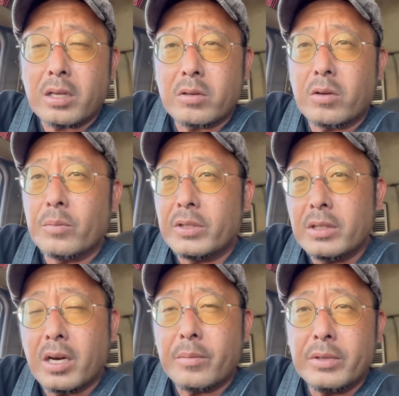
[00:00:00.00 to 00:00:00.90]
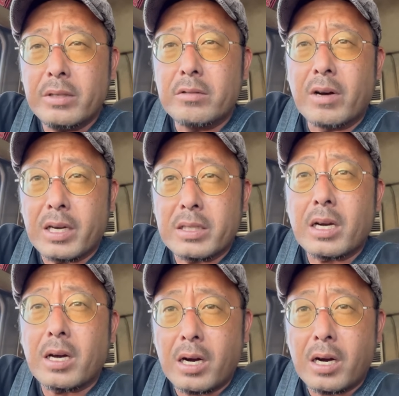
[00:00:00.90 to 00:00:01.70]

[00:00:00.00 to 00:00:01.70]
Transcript: それをみんなが見るわけじゃか